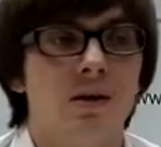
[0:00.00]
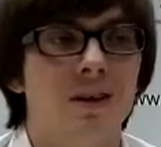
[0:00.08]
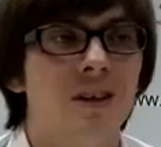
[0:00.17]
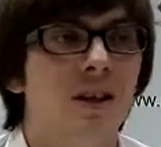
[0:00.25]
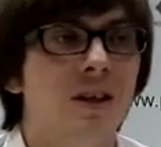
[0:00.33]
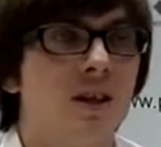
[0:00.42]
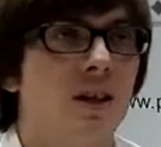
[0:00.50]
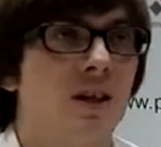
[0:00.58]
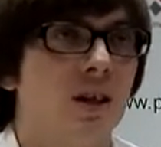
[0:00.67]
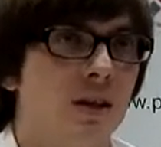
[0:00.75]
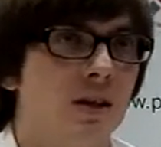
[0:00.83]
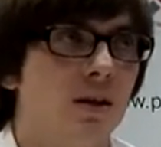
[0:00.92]
или
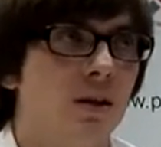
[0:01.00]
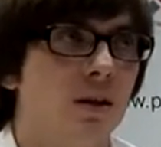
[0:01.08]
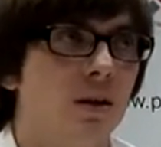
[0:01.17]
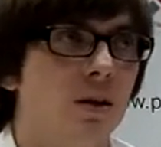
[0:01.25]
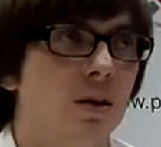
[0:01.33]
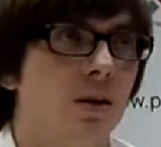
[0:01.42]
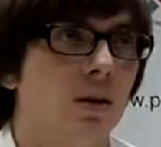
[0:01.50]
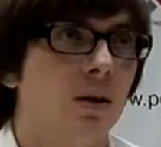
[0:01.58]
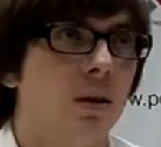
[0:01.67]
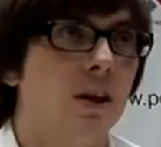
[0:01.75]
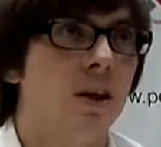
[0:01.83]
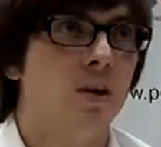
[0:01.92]
несознательно
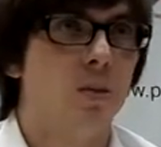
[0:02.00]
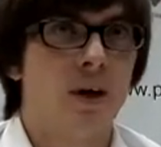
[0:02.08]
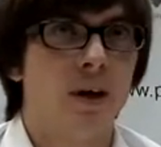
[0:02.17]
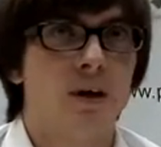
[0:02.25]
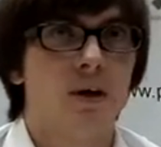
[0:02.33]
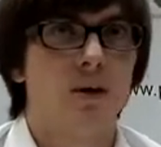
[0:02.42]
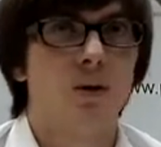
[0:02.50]
ДП.